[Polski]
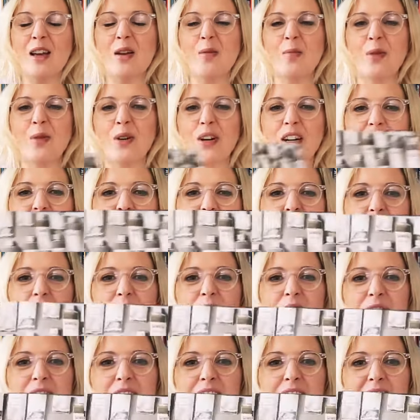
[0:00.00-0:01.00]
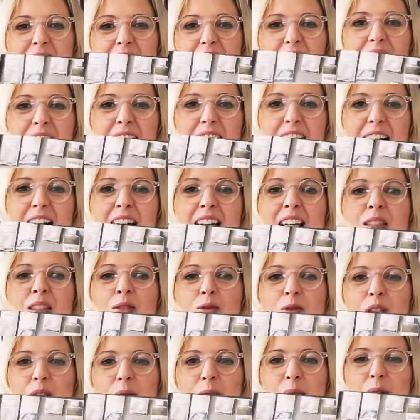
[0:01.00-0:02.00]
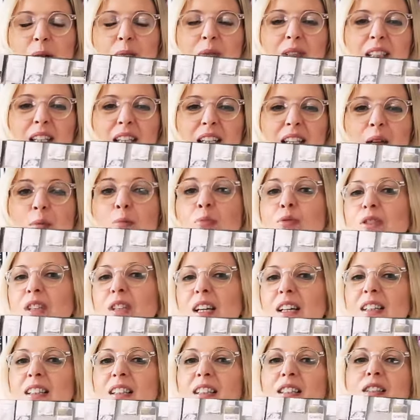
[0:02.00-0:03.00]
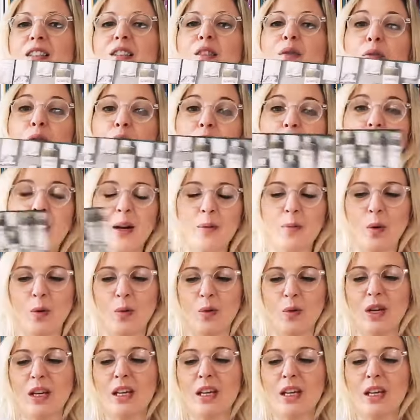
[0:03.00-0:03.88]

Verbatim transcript: Pokażę Wam wyklejkę. Tutaj mamy takie butelki z farbą